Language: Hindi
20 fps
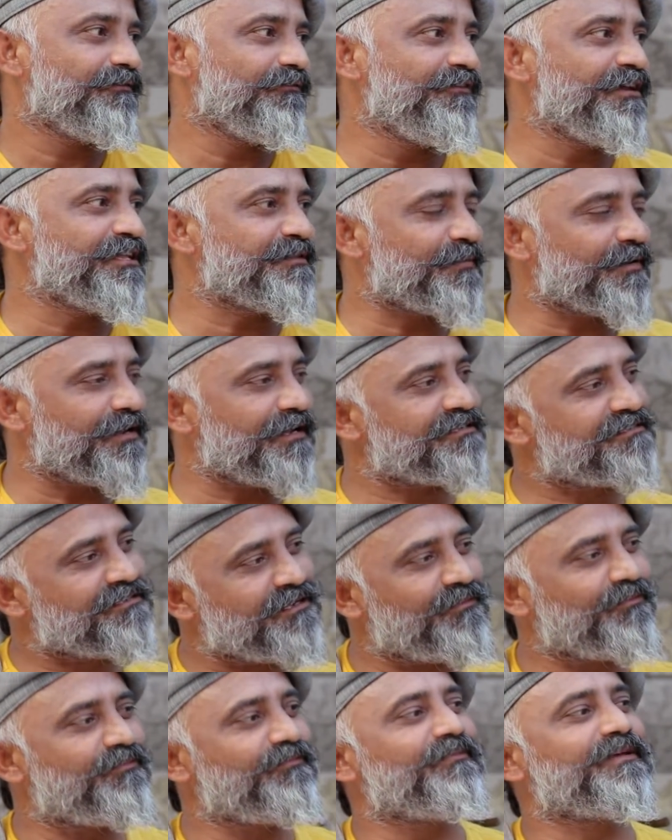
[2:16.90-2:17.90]
वेद प्रकाश
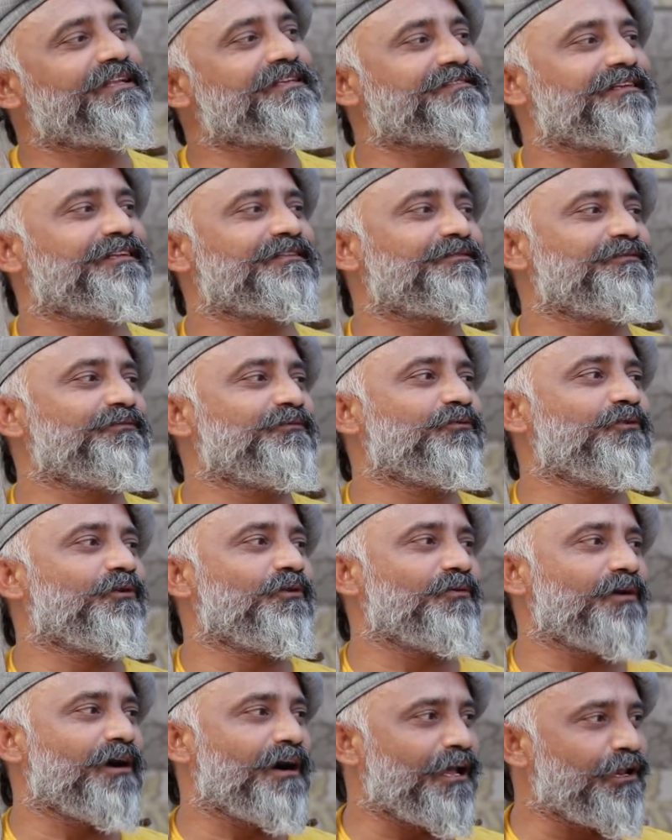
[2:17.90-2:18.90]
जब मेरे साथ वो
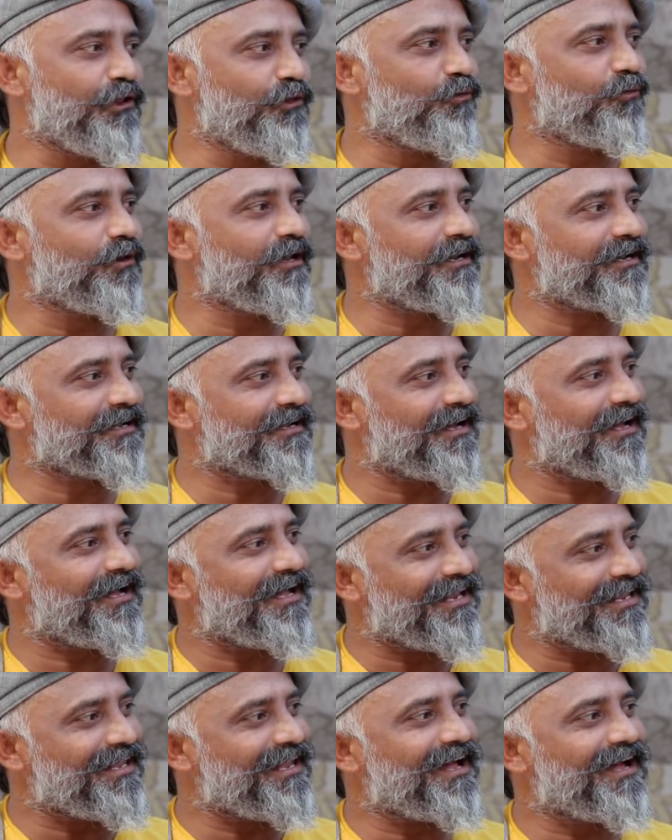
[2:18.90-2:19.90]
अल्लू का लड़का
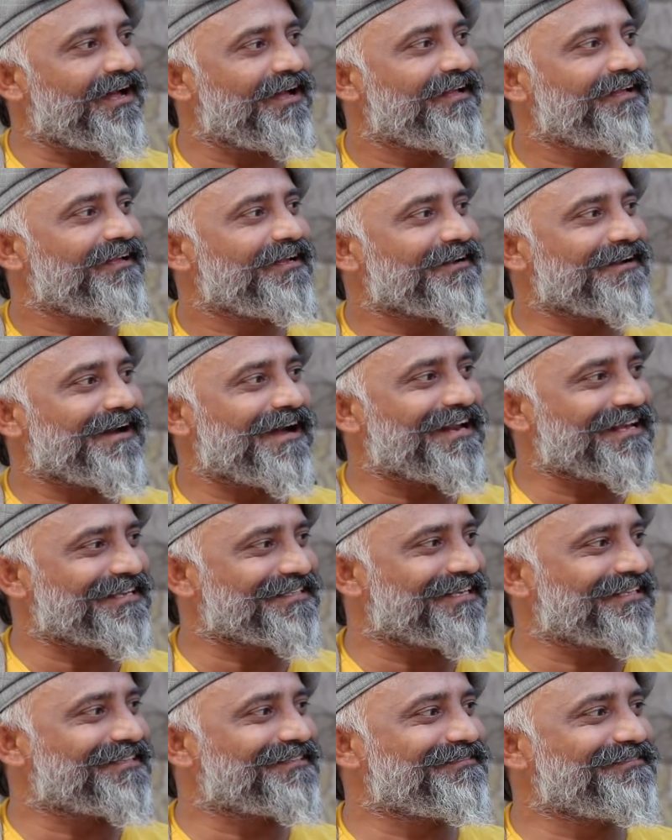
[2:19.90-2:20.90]
अल्लाह गाने के
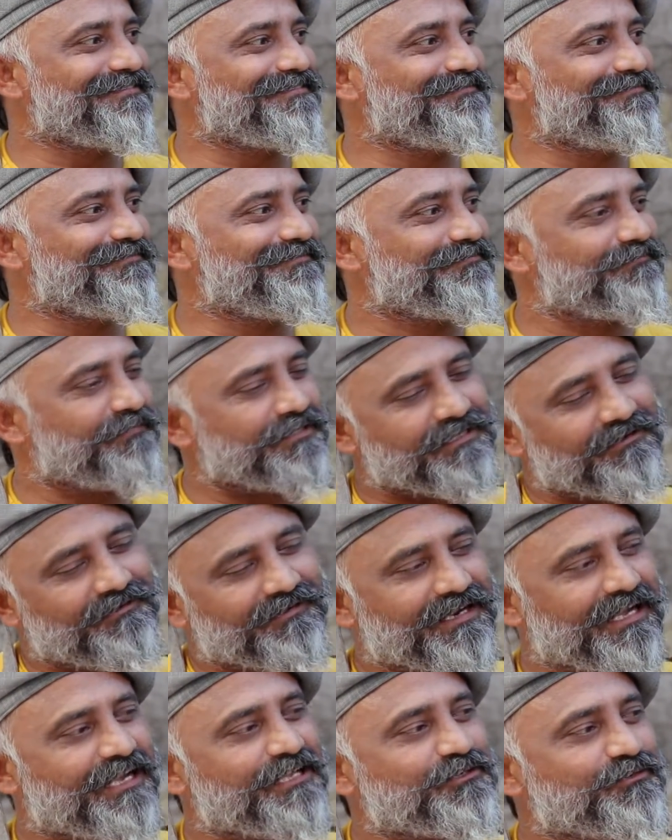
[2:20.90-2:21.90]
साथ मतलब
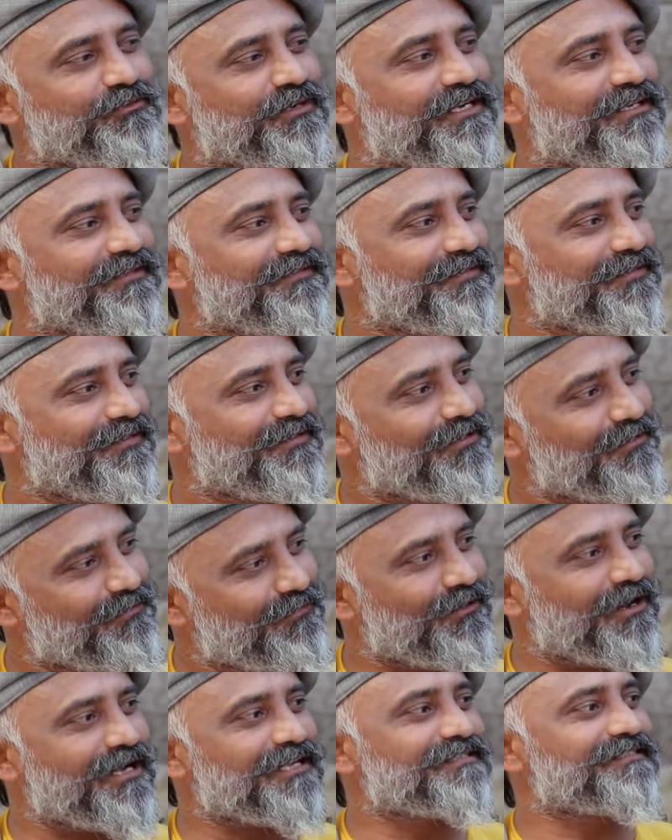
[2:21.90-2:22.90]
अटैच हुआ
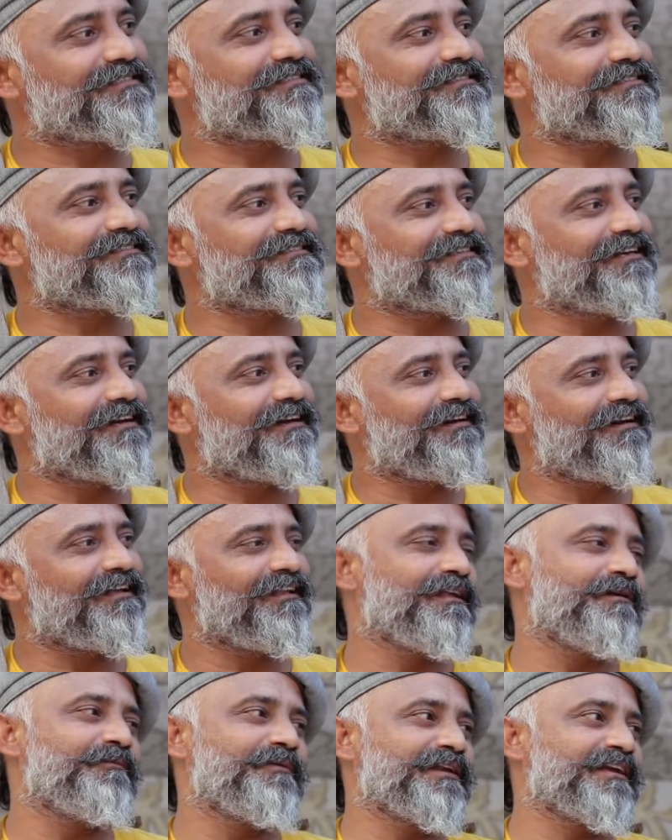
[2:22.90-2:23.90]
वो आज
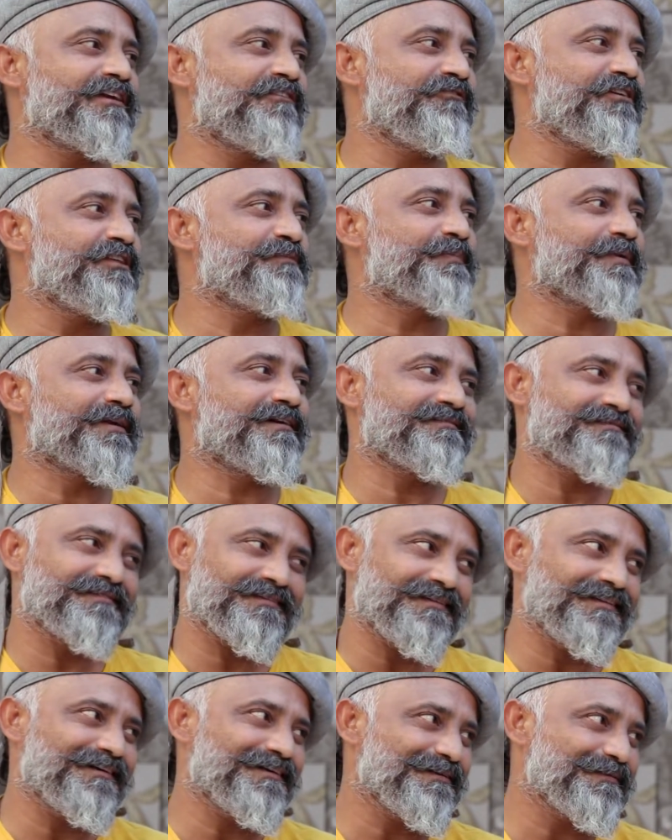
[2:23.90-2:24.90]
अल्लाह बन गया वेद प्रकाश
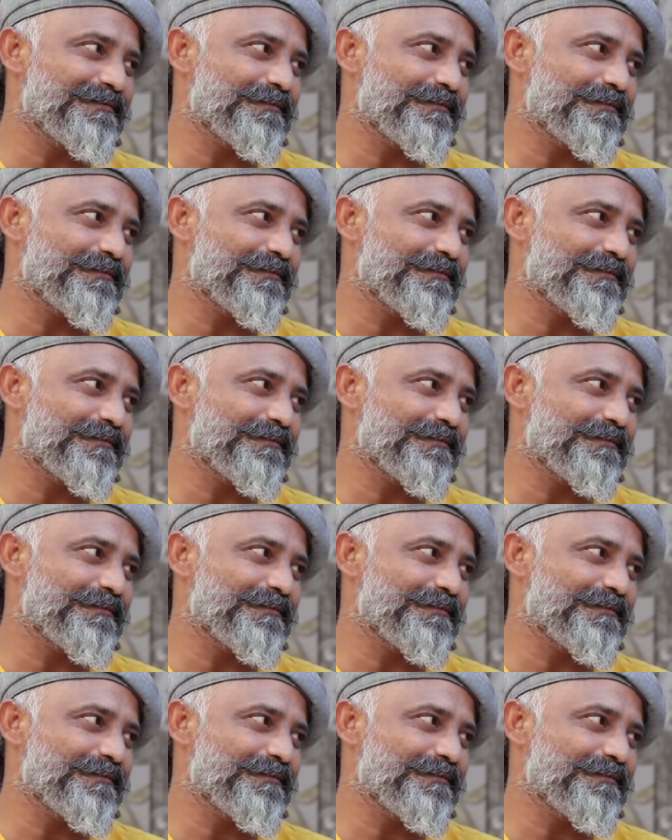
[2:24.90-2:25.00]
अल्लाह